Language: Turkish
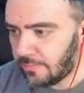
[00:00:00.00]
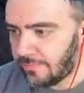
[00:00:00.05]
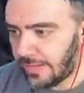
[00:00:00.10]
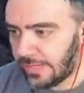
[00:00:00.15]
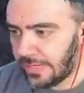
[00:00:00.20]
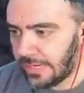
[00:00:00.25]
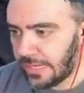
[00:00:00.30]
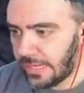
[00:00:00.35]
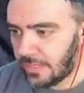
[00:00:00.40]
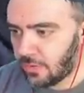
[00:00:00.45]

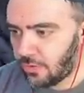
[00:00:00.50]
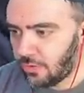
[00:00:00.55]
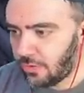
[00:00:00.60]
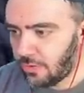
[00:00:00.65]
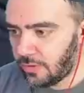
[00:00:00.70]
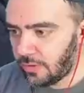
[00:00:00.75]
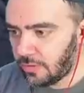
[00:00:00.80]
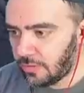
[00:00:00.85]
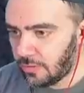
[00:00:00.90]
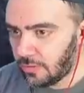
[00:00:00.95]
Vallahi
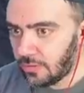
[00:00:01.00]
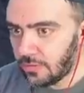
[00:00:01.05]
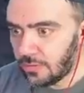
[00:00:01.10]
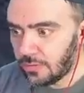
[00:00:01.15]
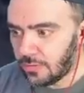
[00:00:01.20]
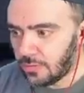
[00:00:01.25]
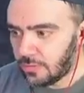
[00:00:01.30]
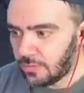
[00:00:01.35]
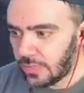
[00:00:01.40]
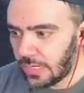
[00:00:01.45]
görüyor.
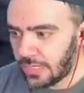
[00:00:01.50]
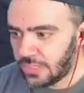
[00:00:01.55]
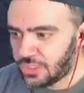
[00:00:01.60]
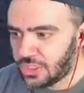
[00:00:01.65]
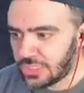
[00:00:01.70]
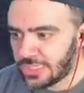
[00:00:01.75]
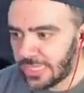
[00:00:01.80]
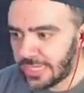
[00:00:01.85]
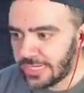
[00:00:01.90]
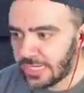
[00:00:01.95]
Ulan
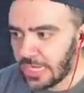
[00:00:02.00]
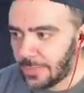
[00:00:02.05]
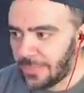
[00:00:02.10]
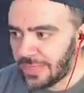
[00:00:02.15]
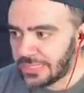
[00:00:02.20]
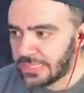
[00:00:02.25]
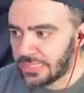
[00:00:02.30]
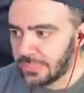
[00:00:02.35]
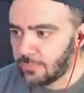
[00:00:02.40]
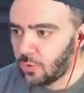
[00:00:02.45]
ışıkları
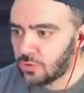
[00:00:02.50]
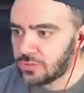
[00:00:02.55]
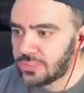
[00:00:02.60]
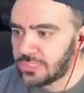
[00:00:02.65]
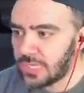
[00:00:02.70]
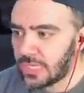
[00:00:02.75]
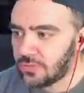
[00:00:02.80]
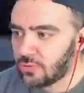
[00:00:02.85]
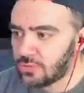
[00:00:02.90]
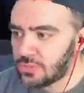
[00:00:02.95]
kapattım. Los
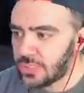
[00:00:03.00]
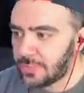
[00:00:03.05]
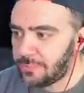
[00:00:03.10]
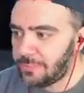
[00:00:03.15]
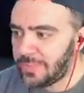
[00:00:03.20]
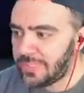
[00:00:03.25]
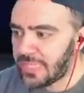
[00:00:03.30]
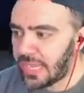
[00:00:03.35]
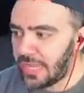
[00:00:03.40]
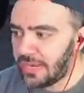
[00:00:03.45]

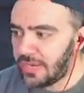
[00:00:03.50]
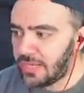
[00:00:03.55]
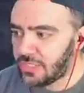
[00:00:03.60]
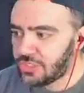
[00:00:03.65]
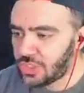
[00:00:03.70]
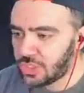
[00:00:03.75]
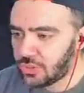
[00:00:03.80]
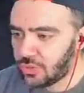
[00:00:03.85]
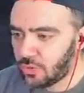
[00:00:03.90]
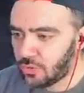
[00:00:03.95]
Santos'ta bir tane
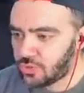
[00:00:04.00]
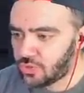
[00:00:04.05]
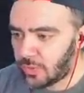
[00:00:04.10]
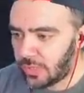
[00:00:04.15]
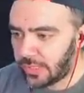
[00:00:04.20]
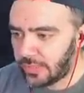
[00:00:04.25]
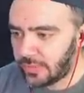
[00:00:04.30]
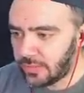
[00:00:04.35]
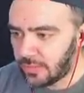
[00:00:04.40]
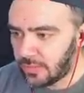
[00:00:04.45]
ışık yok
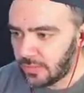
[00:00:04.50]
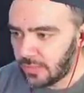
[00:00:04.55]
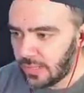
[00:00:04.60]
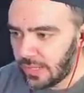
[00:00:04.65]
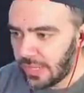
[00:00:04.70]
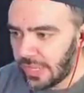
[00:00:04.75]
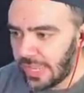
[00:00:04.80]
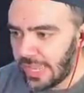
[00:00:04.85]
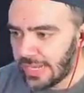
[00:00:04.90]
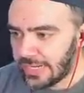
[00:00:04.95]
şu an.
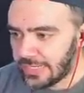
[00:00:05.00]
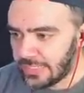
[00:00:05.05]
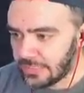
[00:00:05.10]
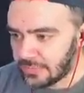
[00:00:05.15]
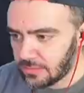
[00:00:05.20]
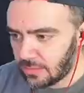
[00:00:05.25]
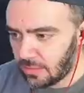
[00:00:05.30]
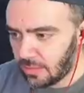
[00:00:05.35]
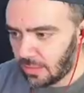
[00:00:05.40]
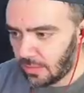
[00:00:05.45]

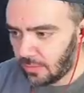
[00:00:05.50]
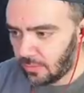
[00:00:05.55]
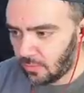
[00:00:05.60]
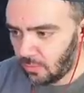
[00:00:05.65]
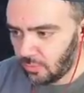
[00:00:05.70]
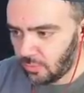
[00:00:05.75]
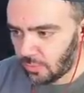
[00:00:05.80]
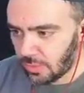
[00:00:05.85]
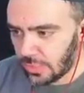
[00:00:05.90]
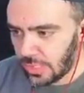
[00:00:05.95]
Herkes Aa,
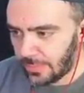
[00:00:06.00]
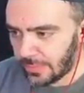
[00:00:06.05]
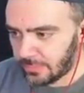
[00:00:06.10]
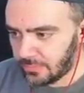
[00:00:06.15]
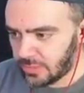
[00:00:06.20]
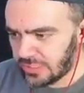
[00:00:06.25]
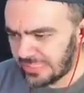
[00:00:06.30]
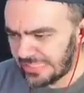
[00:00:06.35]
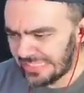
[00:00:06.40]
yol kapatmış.